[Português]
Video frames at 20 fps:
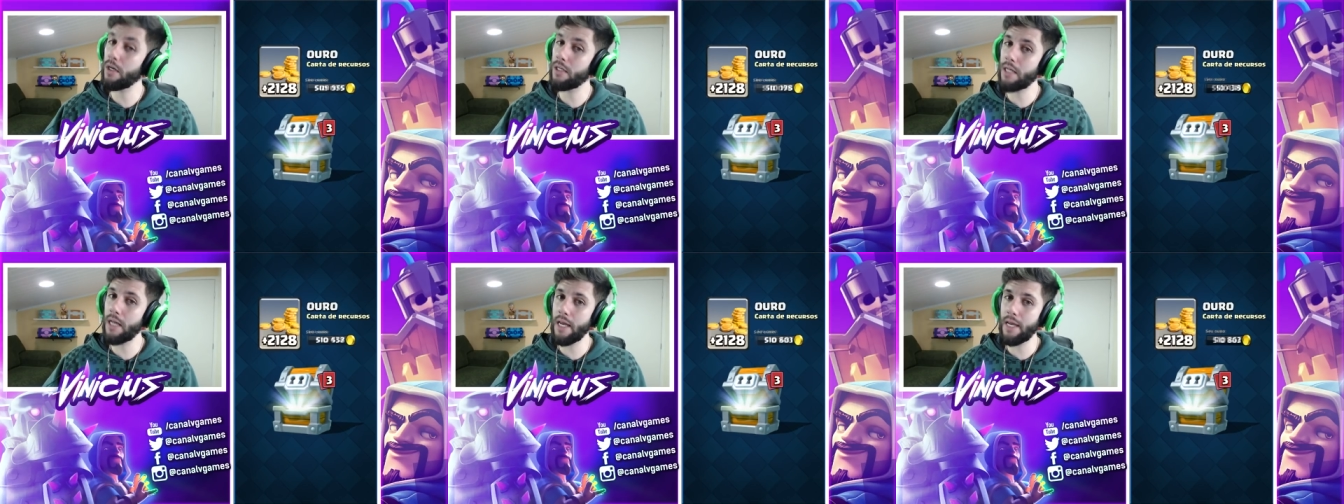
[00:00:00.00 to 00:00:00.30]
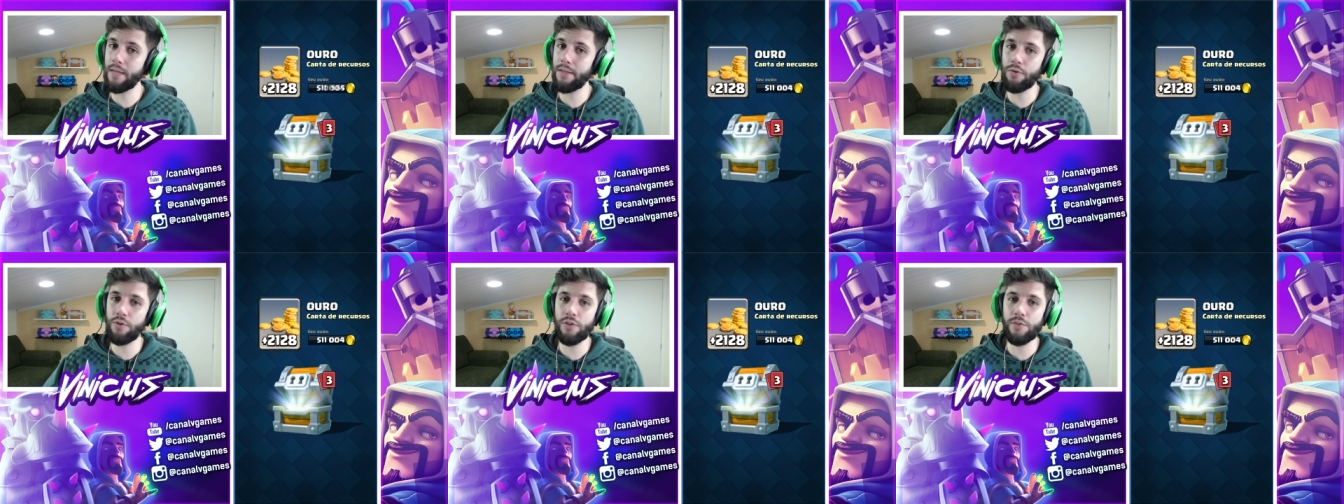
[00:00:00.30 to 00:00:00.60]

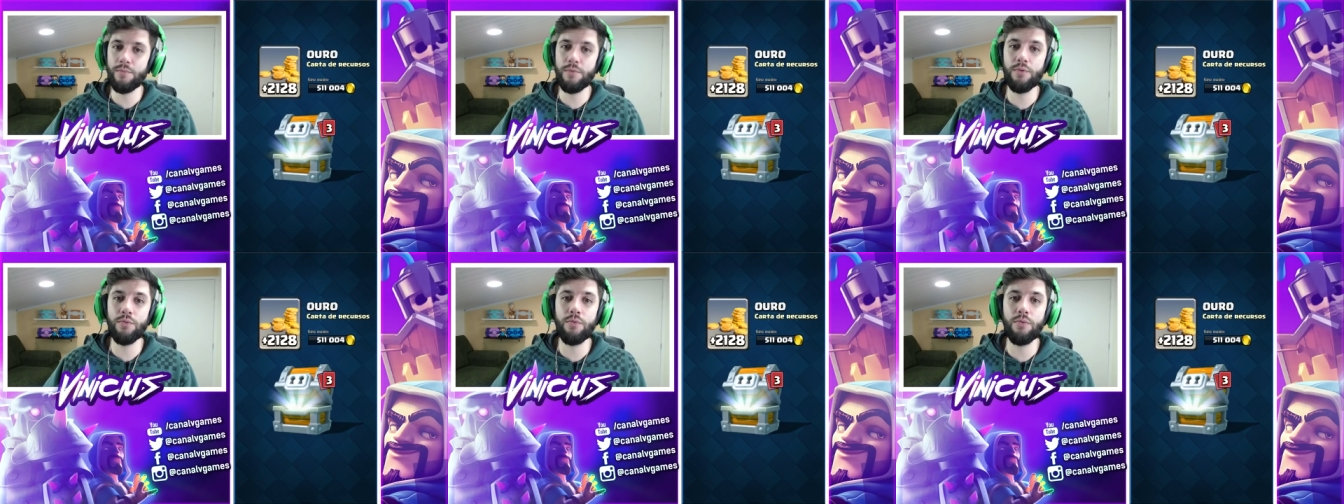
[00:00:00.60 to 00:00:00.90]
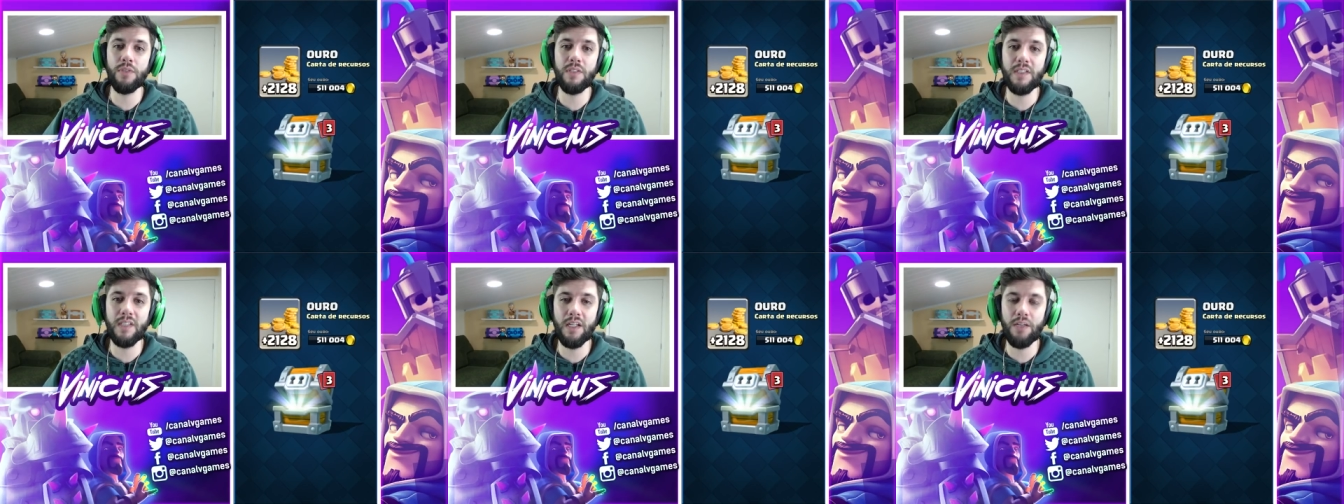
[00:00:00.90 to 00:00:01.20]
Ok,
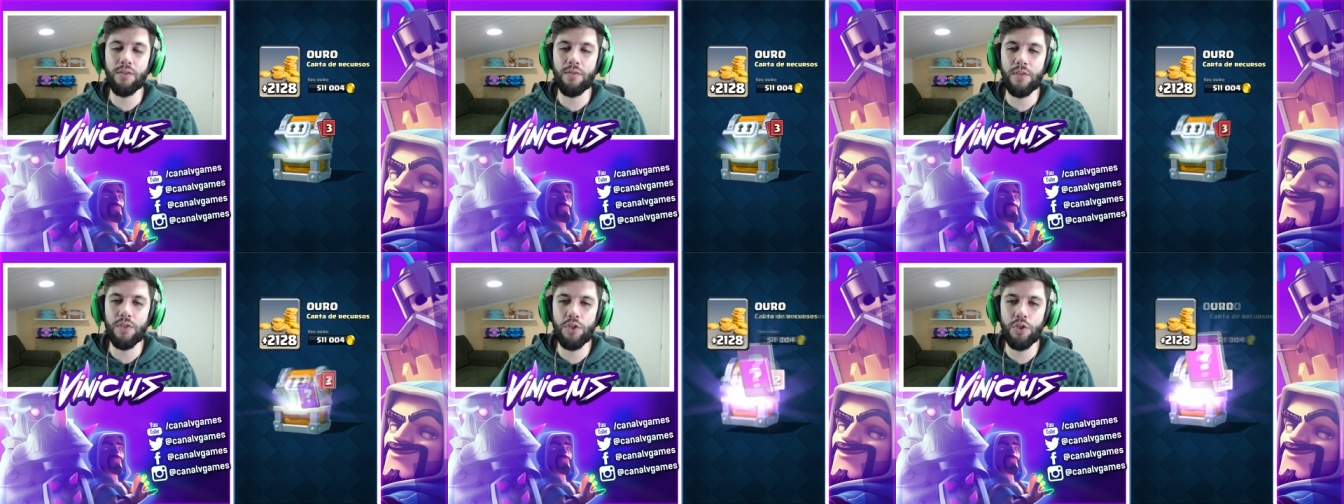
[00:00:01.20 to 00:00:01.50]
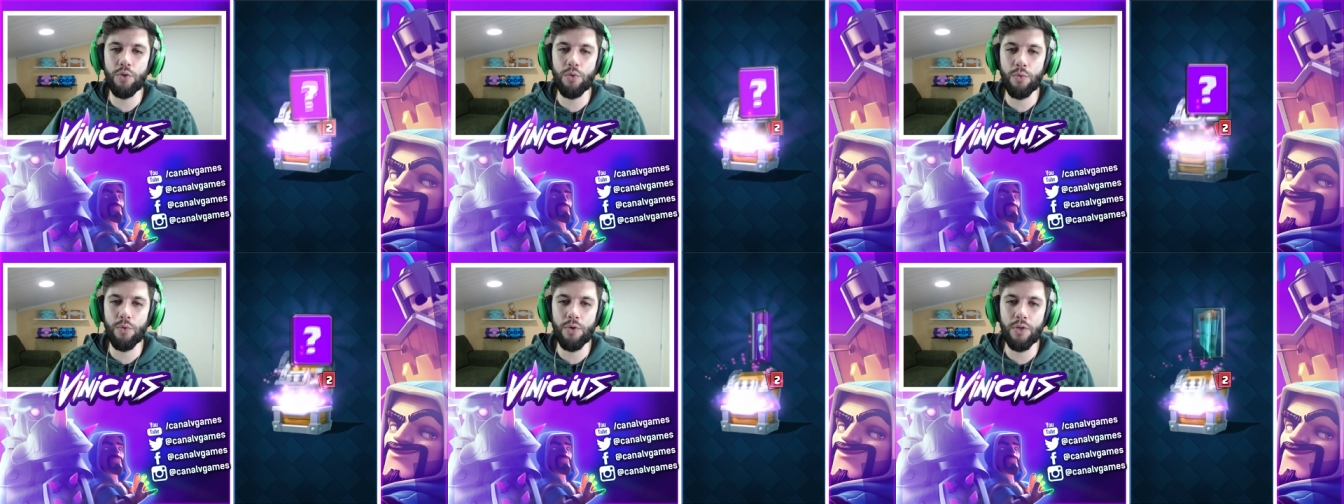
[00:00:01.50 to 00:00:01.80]

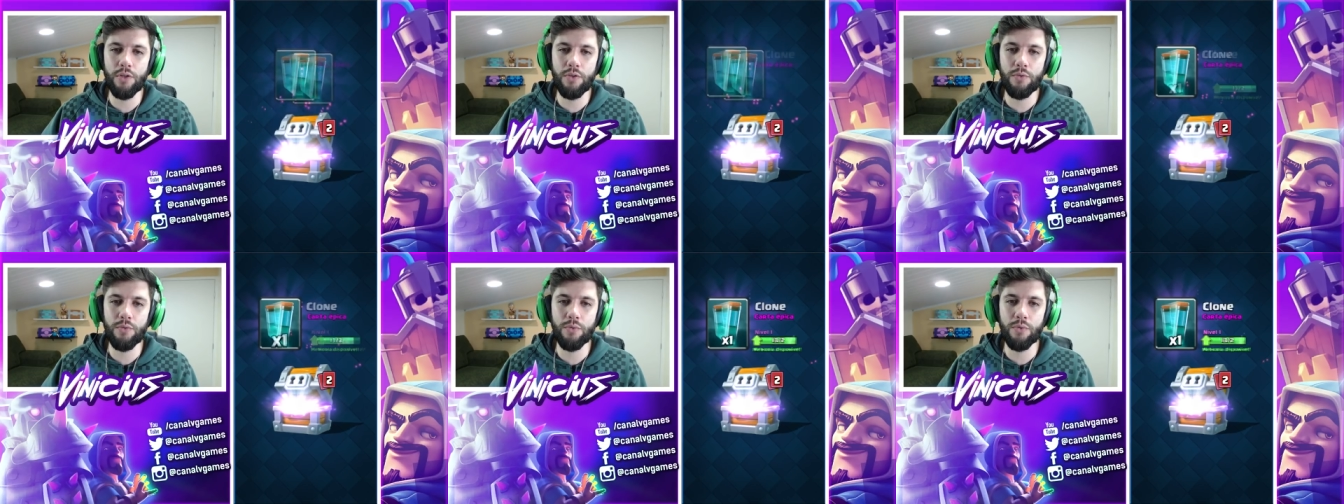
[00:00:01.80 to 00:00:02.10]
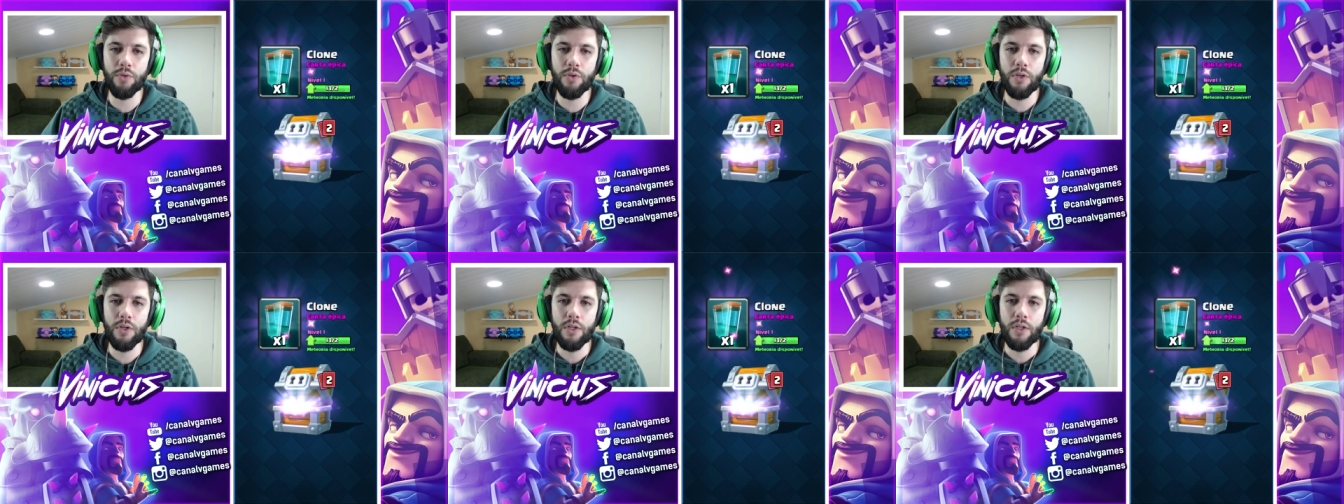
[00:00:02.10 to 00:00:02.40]

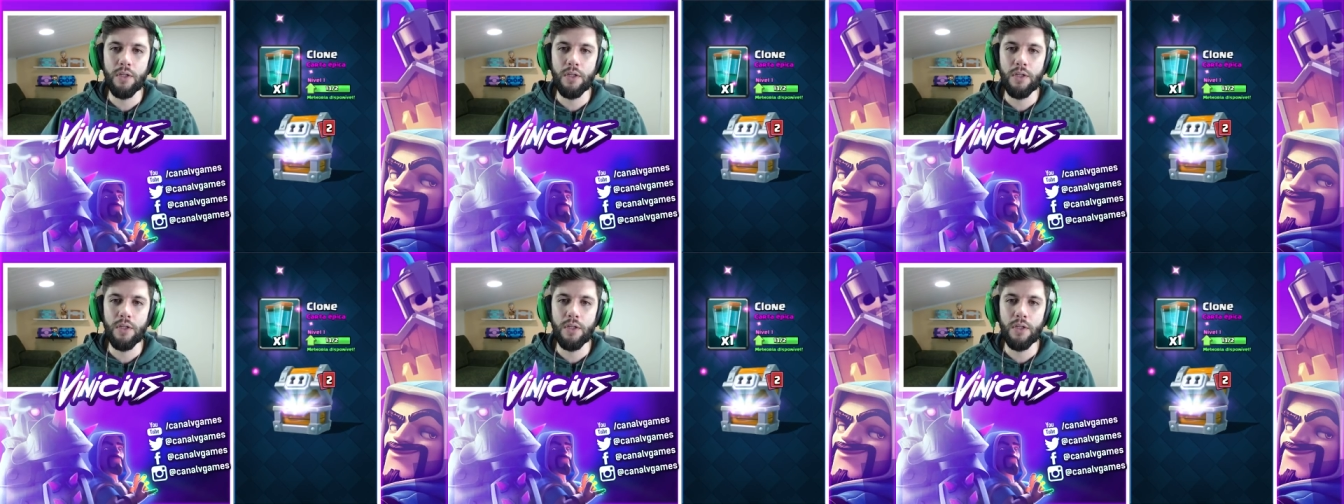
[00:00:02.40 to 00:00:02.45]
2128.